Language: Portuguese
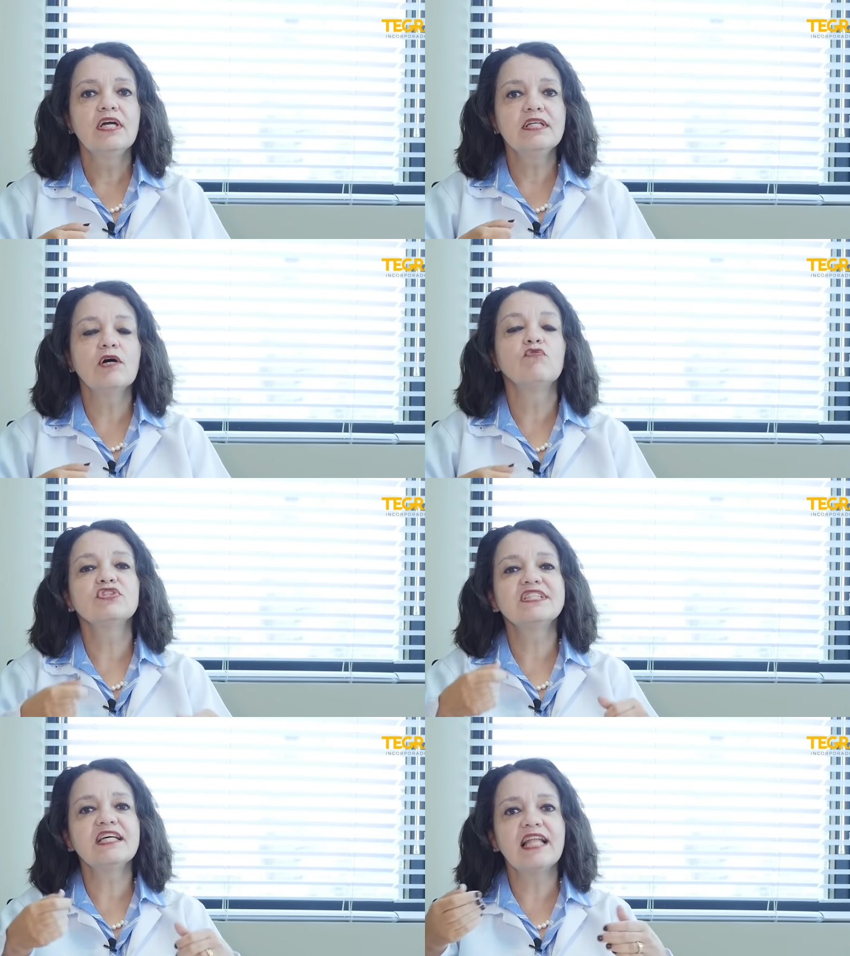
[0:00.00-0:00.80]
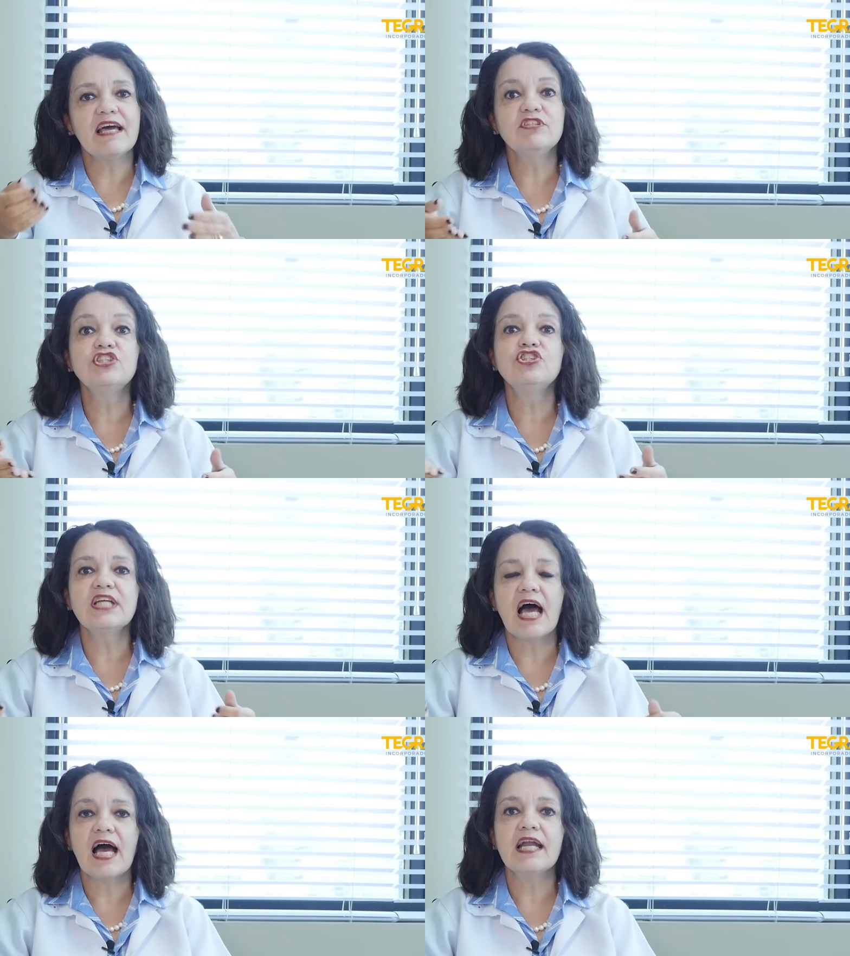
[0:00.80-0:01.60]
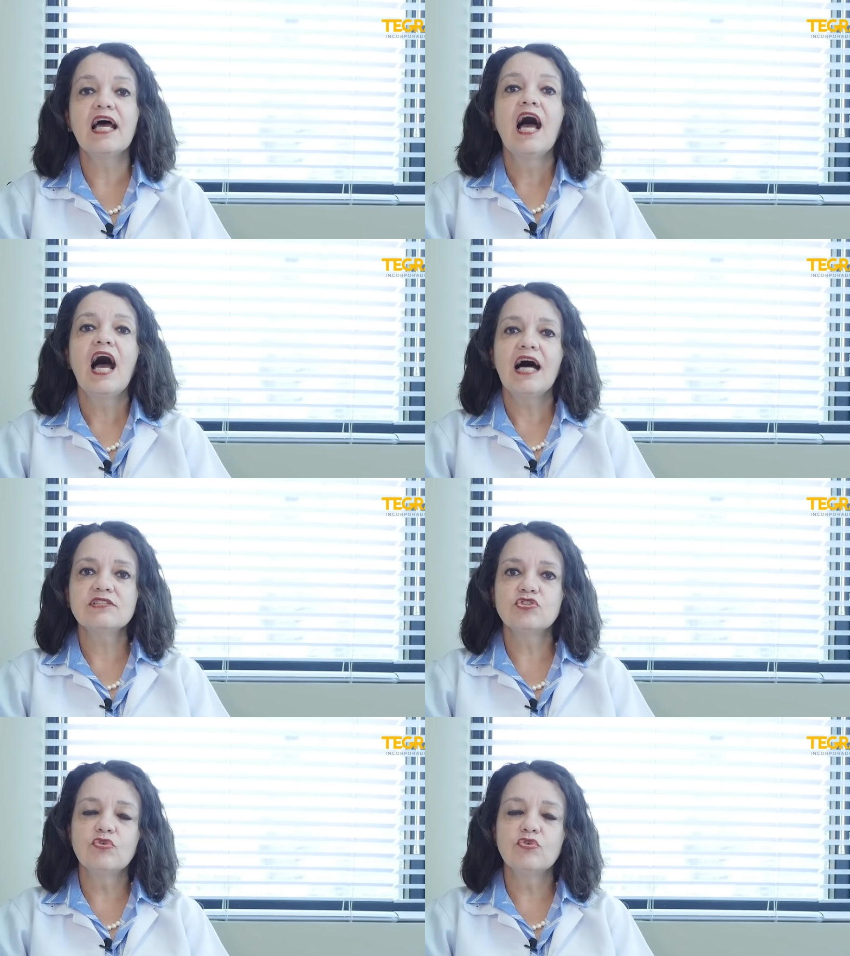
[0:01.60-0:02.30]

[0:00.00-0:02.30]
então você deve tirar as